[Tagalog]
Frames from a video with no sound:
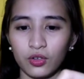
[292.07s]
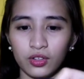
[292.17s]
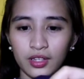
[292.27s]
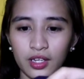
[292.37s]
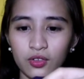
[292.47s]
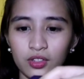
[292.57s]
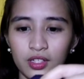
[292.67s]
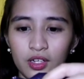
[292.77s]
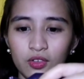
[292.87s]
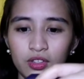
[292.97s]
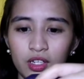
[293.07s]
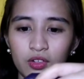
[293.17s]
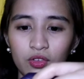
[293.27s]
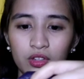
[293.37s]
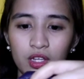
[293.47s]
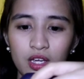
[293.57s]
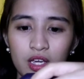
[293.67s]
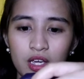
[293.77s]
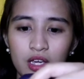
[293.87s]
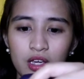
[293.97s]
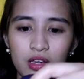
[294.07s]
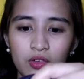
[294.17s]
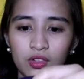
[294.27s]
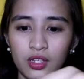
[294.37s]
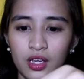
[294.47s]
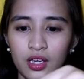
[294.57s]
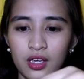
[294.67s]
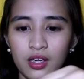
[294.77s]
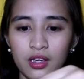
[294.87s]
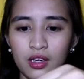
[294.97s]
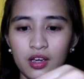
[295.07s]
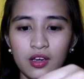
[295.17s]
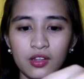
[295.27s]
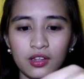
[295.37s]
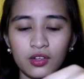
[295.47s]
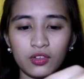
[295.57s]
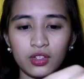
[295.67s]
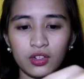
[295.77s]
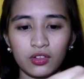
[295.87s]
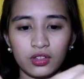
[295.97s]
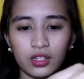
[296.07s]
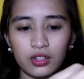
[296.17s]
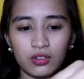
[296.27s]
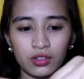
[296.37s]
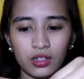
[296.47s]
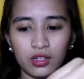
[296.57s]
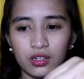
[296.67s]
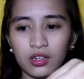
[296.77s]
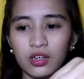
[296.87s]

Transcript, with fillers: gunting, gunting, gunting, gunting, gunting, gunting, gunting, gunting.